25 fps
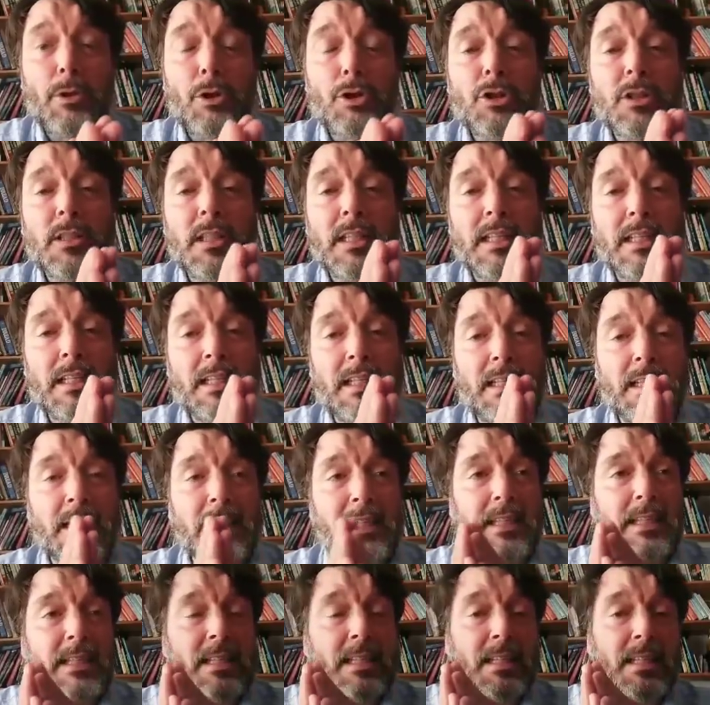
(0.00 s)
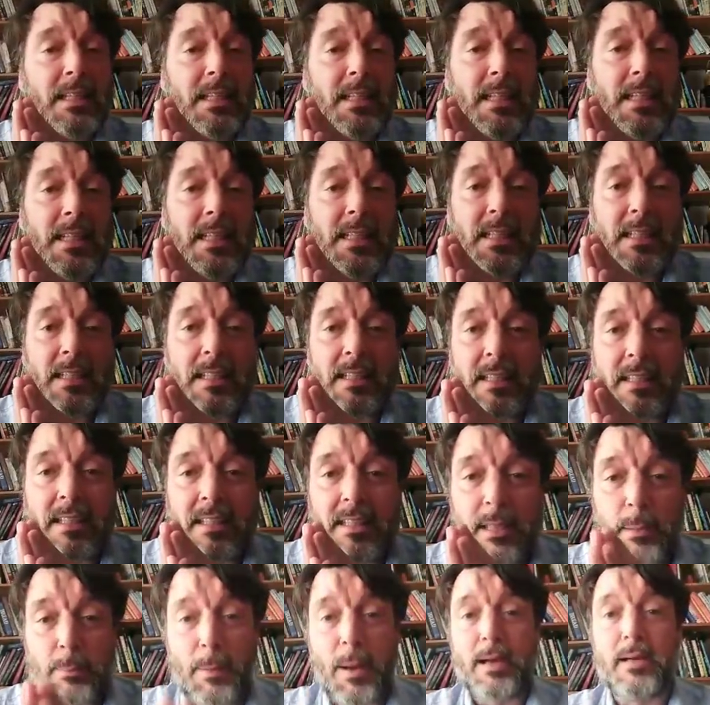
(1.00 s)
de,
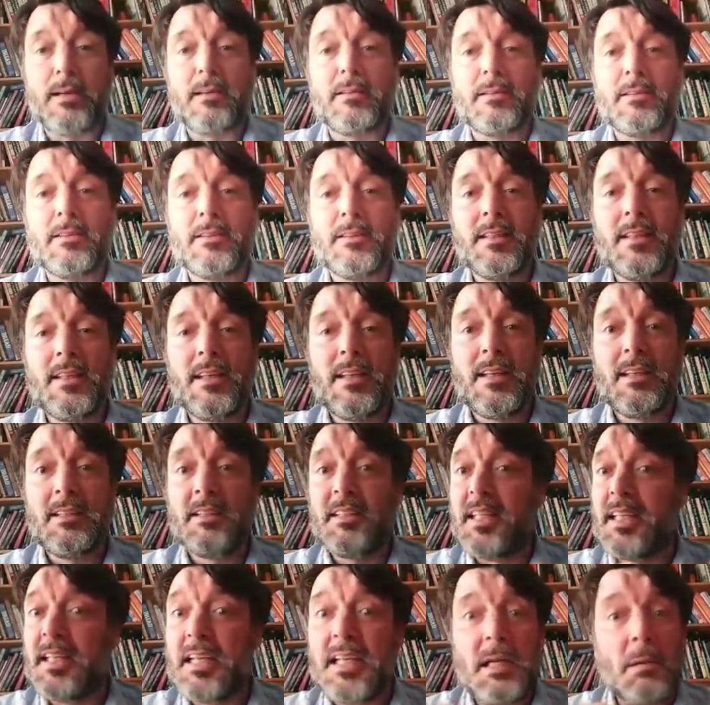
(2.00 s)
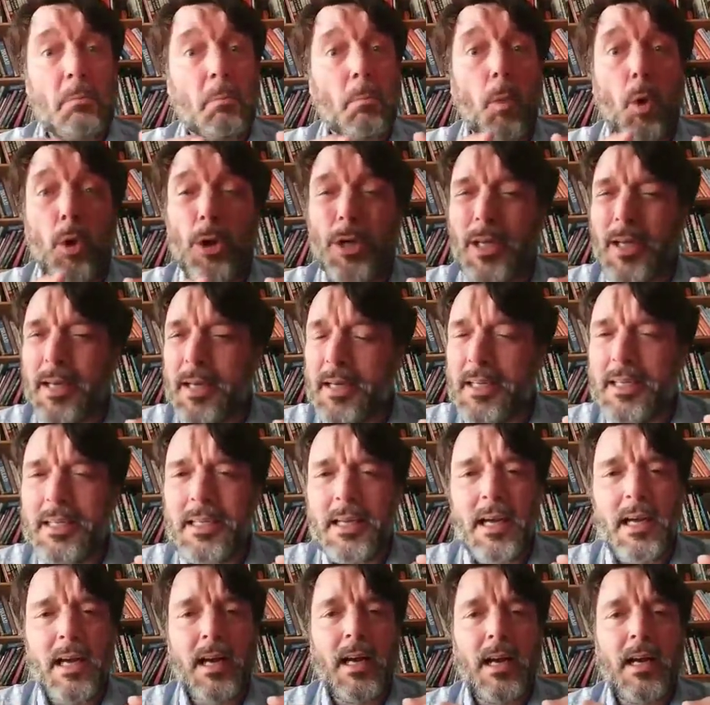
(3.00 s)
de pan tiene
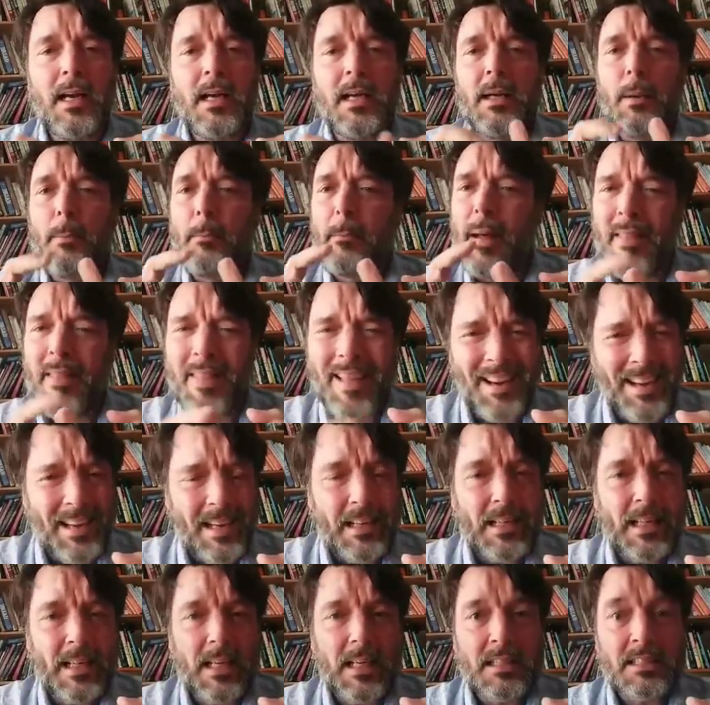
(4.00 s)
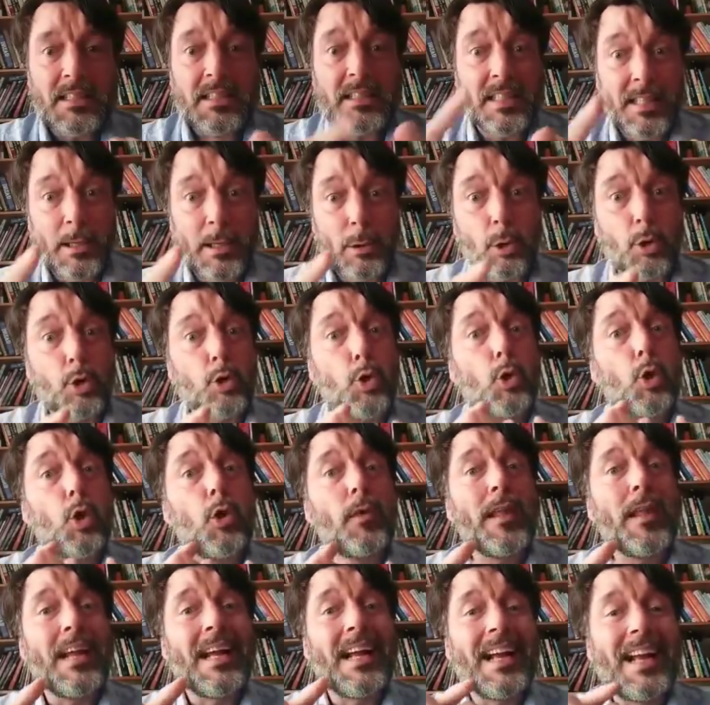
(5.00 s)
bollería, magdalenas, tiene incluso uno
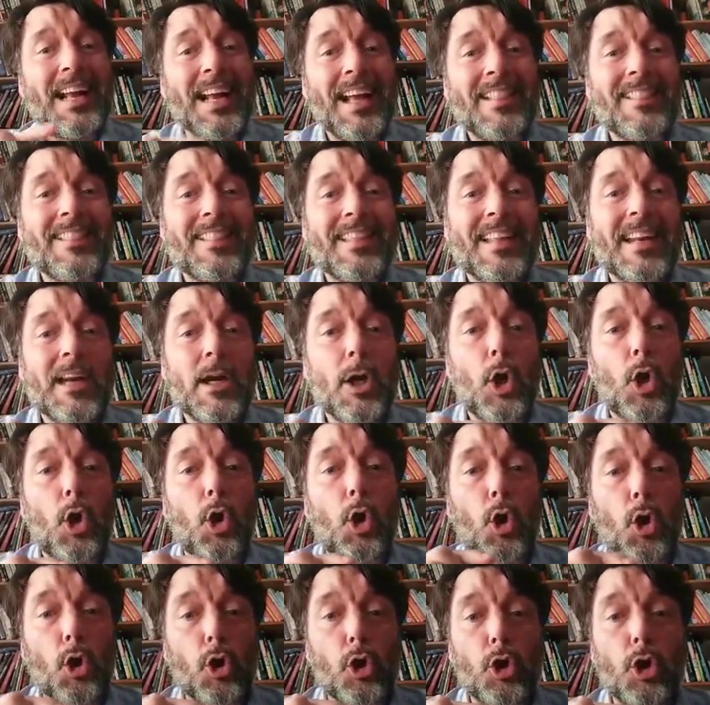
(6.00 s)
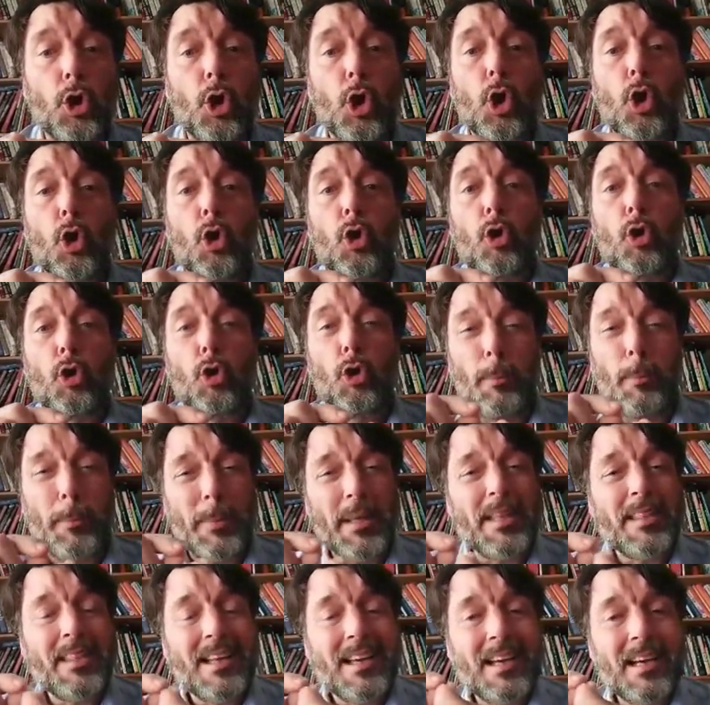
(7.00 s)
de qué hacer con
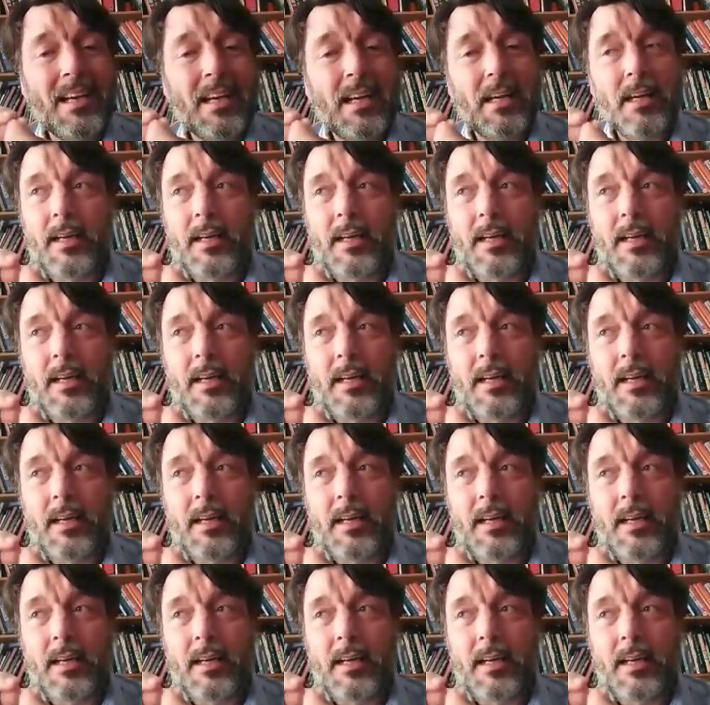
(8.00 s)
comida,